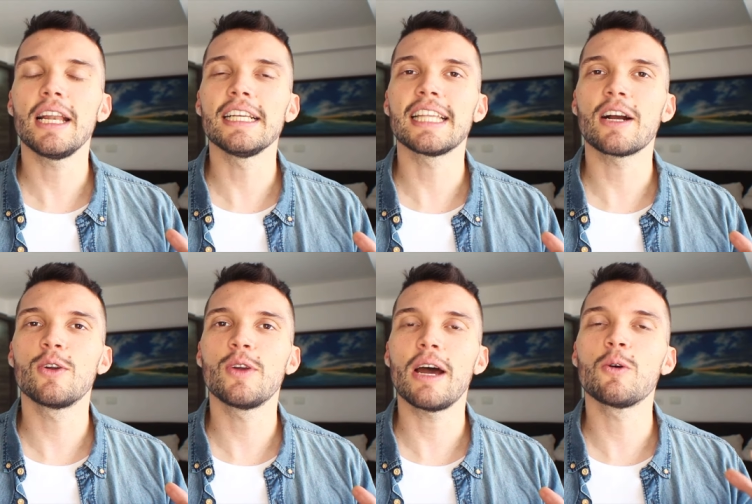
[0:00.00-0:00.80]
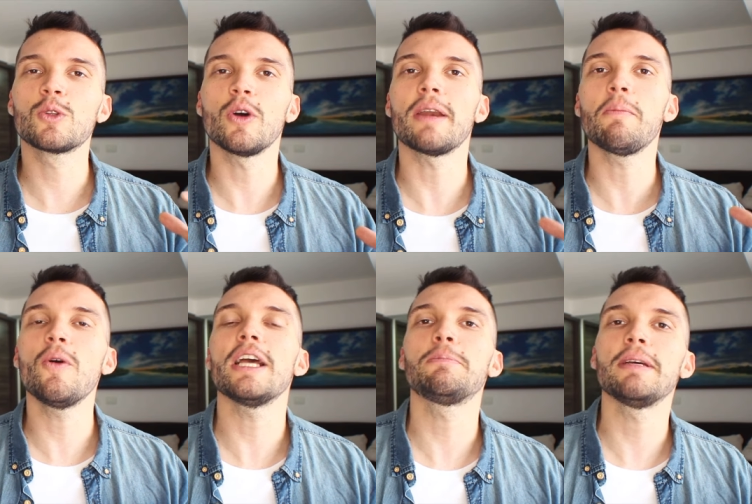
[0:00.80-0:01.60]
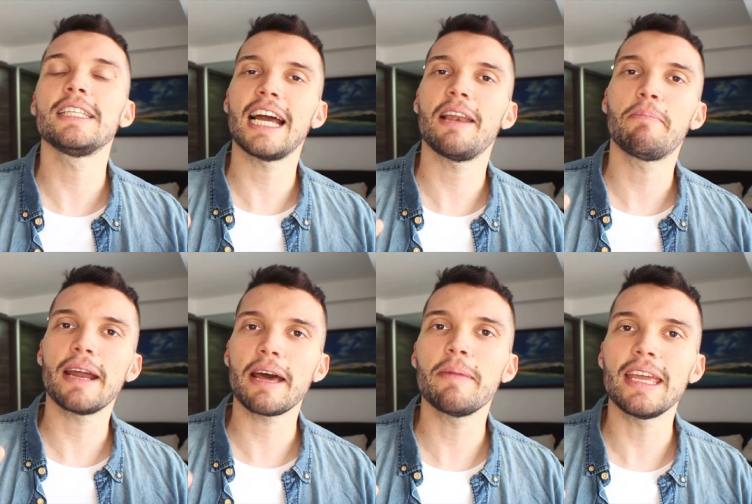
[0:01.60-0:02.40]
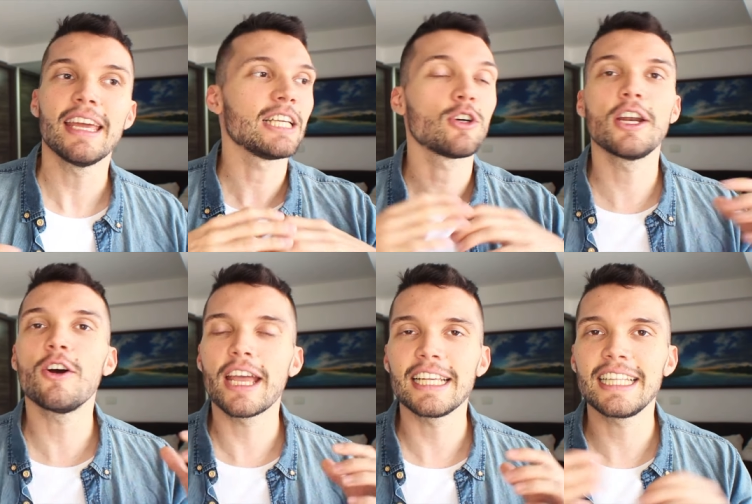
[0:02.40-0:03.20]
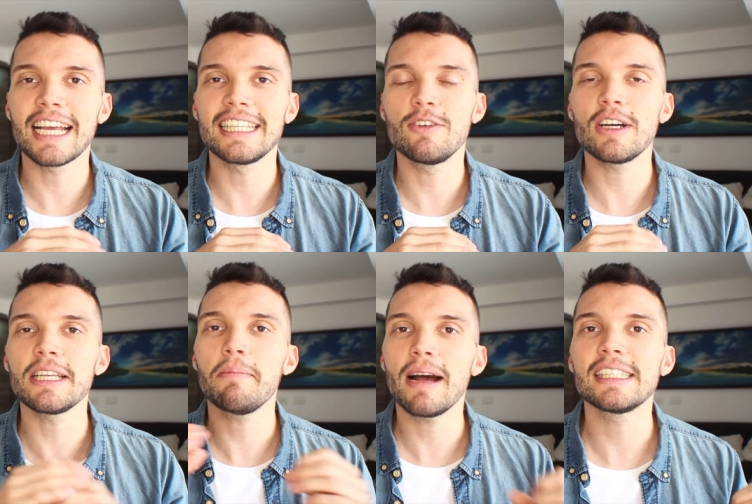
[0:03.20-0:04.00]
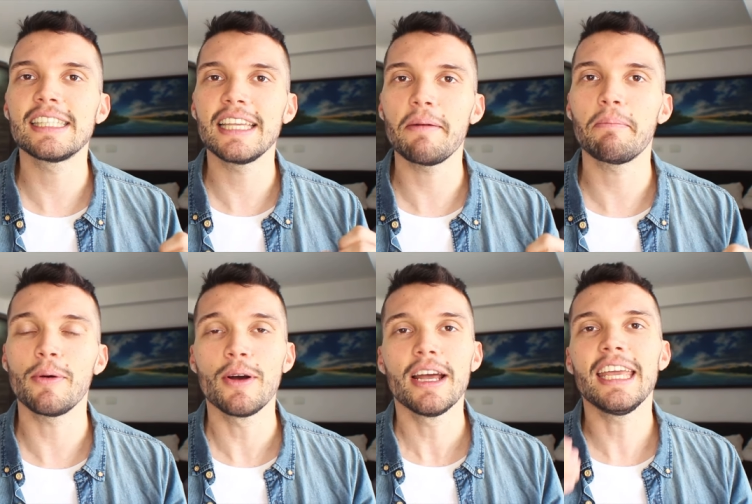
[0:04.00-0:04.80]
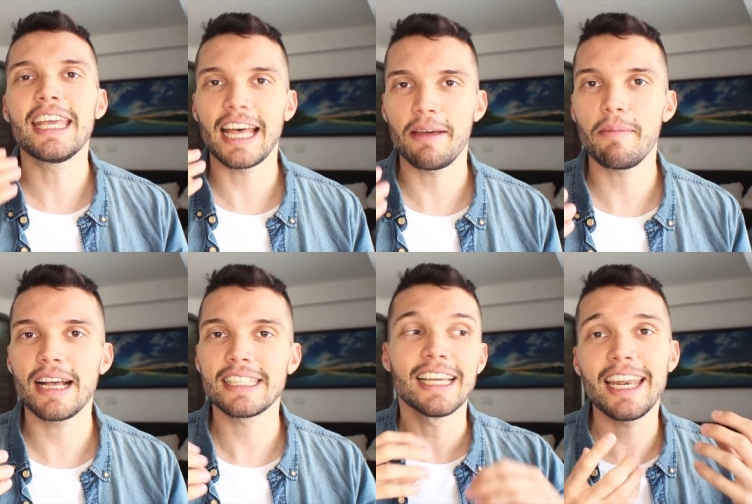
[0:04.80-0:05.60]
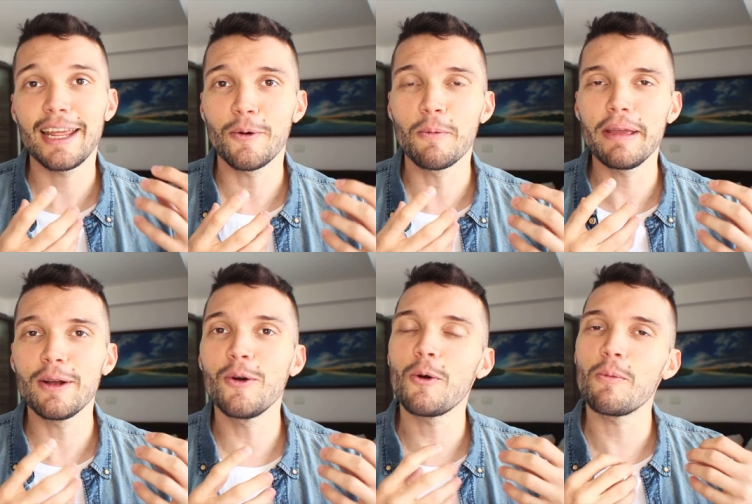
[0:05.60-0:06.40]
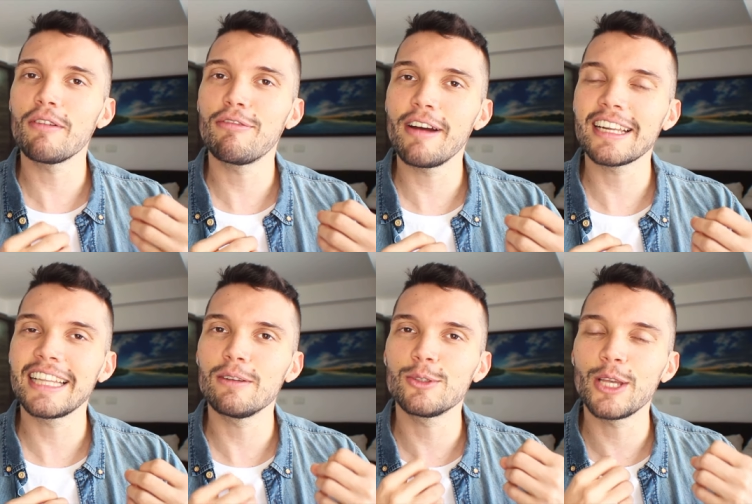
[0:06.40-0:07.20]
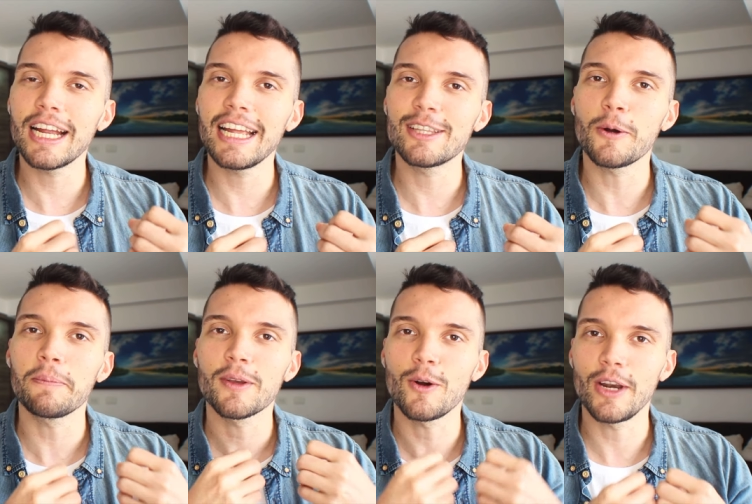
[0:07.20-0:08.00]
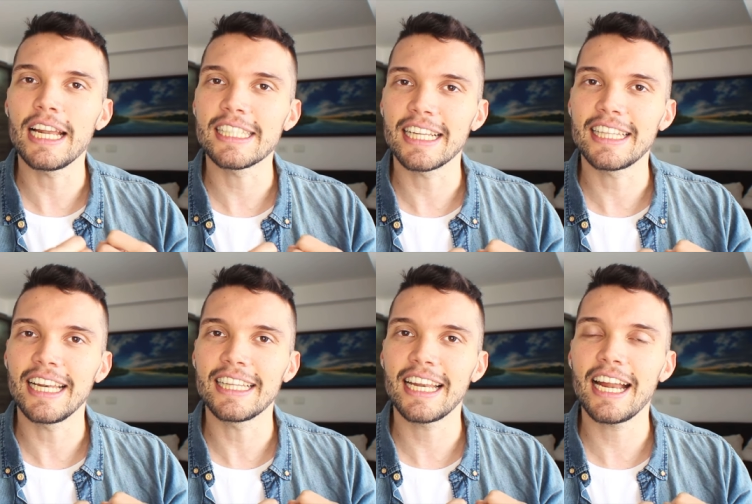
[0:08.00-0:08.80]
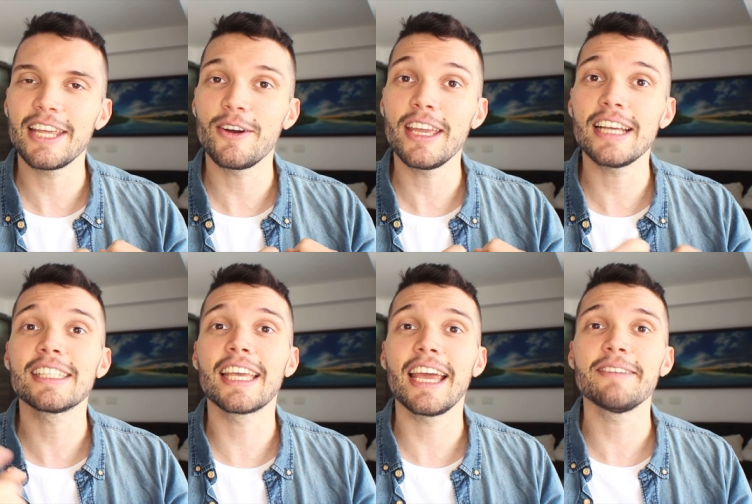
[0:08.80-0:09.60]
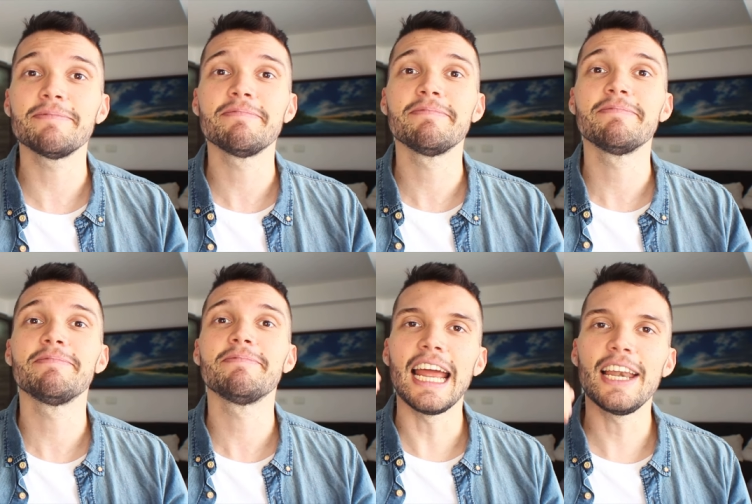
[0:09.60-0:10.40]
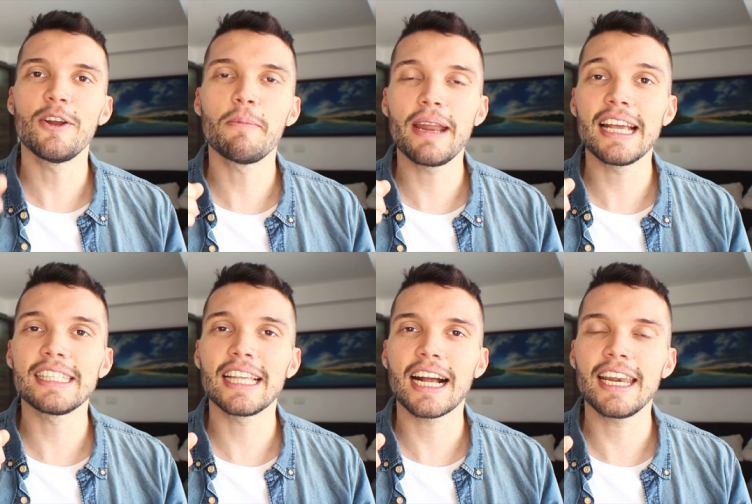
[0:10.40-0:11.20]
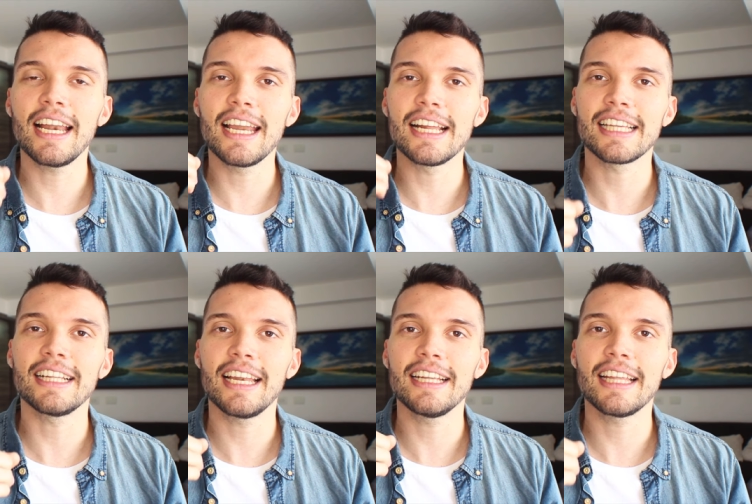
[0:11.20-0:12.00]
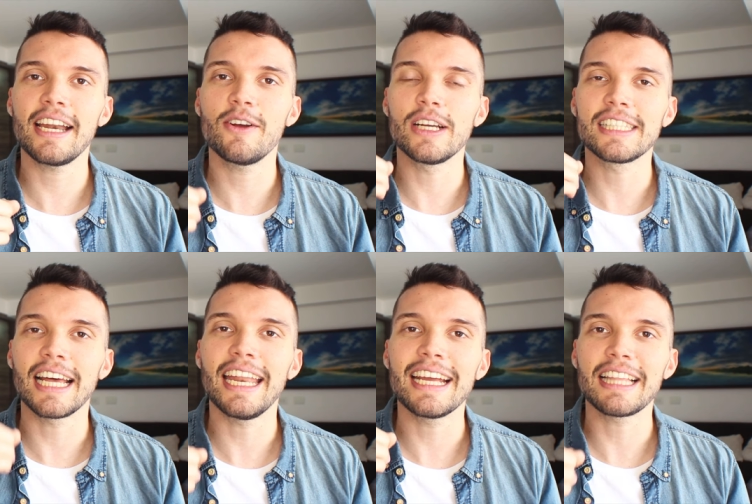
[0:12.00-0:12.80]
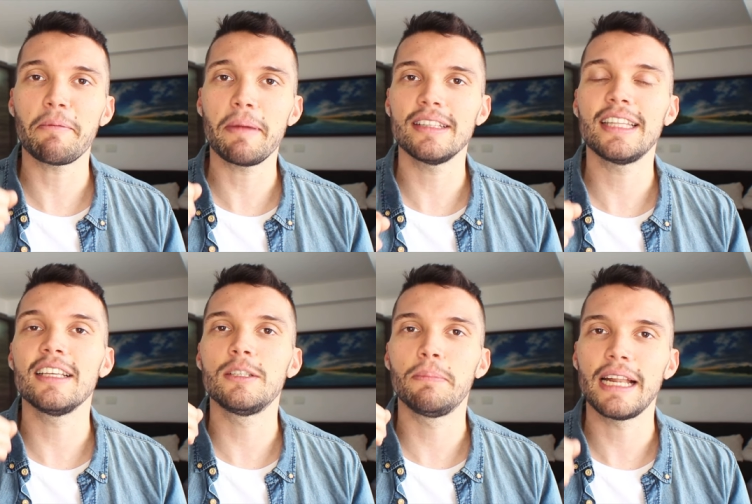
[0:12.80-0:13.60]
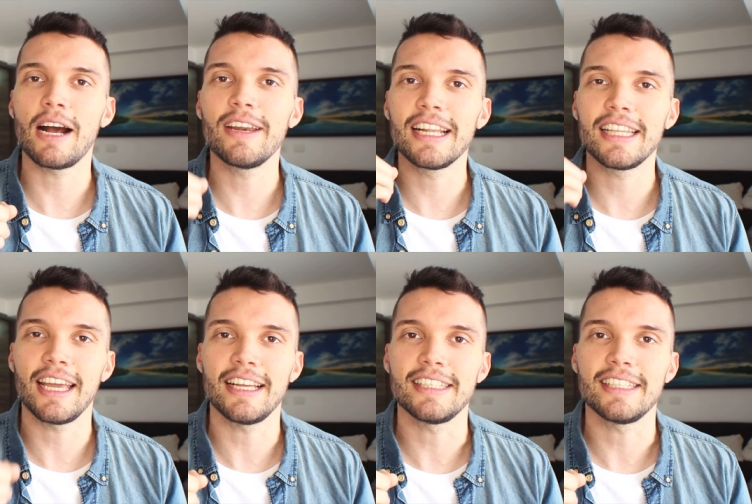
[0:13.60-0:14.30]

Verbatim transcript: la lista con una booktuber muy especial para mí, que yo creo que es la que sigo hace más tiempo y que además tiene un vínculo muy fuerte y un secreto con el estante literario y es que... El nombre de este canal, El Estante Literario, está directamente inspirado en el de